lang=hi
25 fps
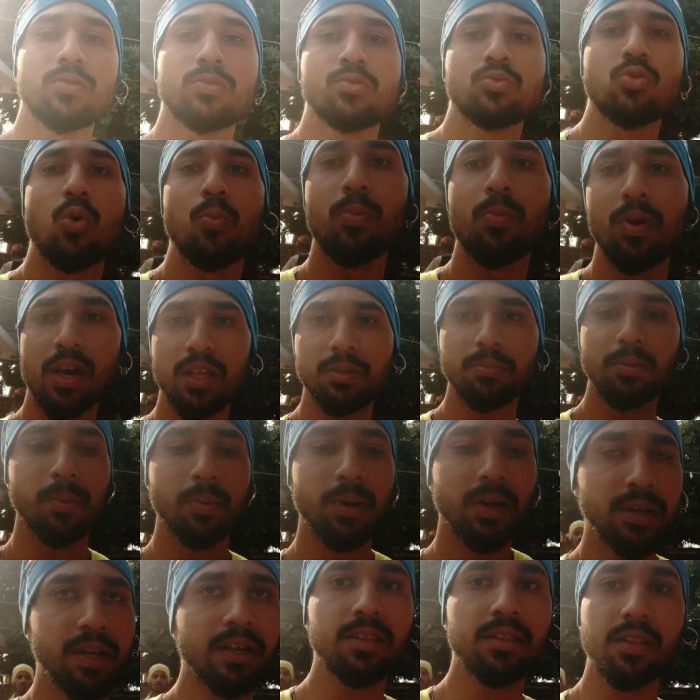सोमनाथ
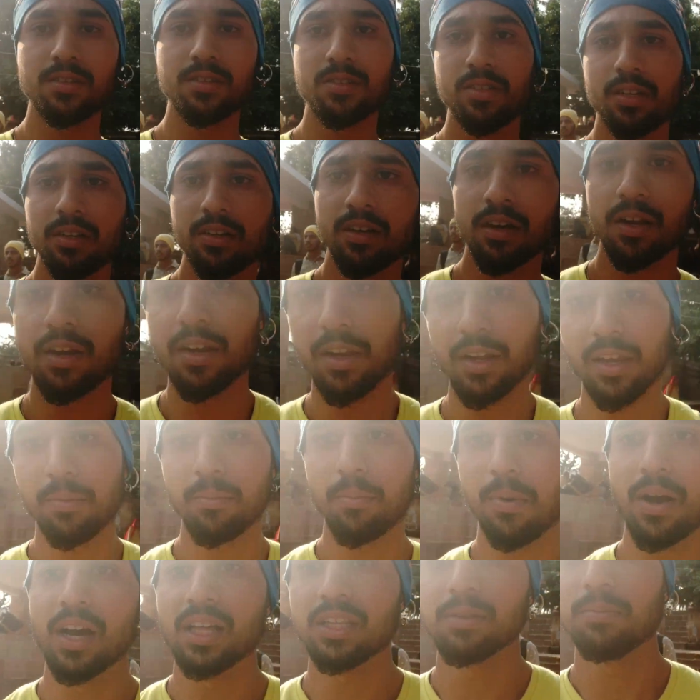बाबा के दर्शन करने के
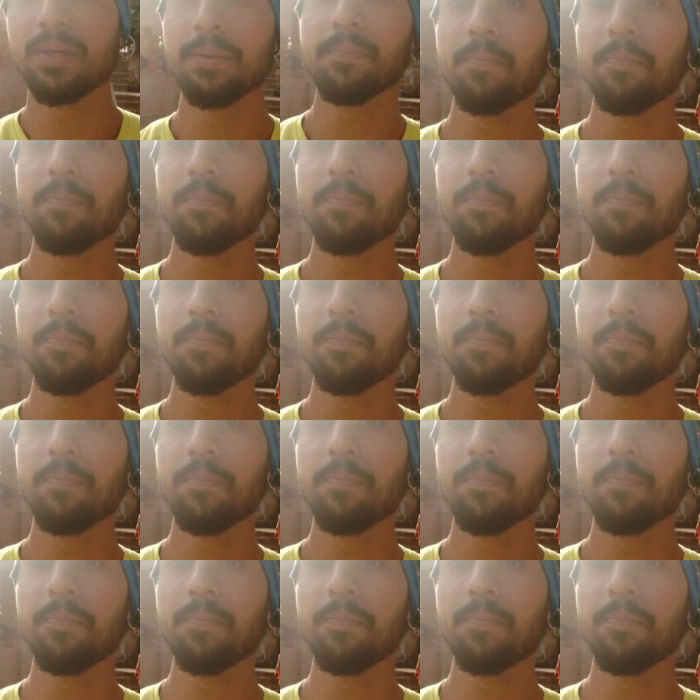बाद में